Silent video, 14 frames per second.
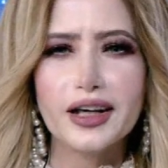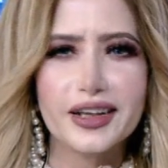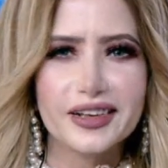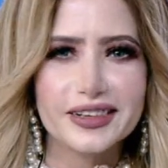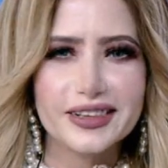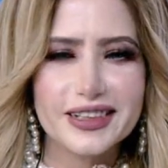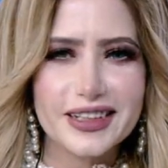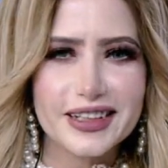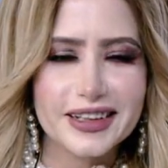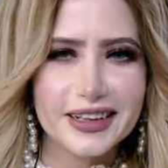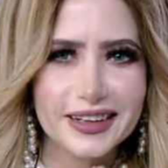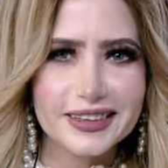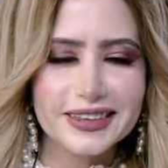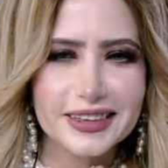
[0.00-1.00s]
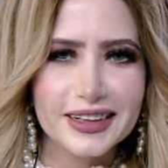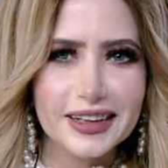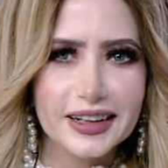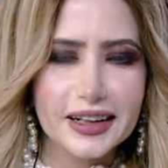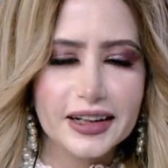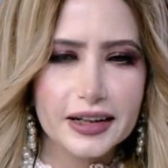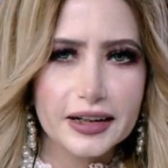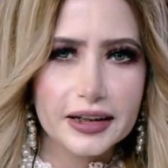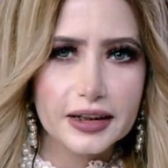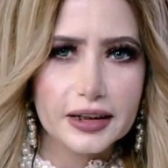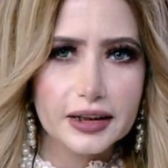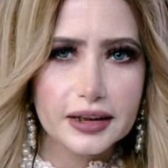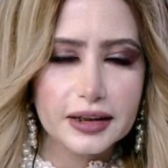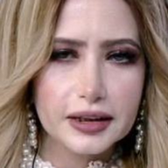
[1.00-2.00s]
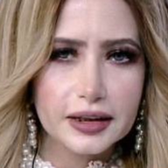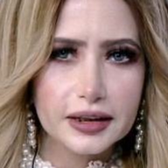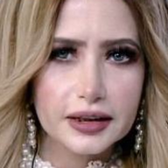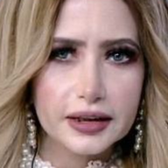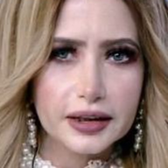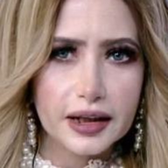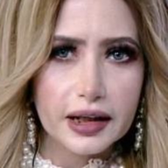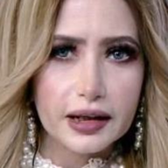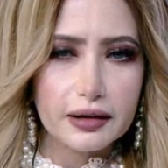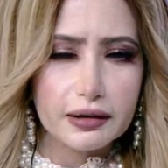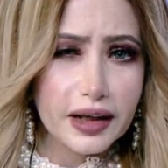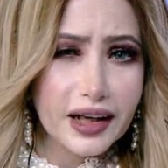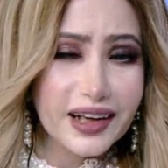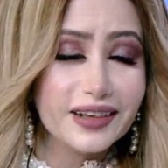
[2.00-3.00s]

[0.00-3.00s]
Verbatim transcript: أواخر التسعينات آه،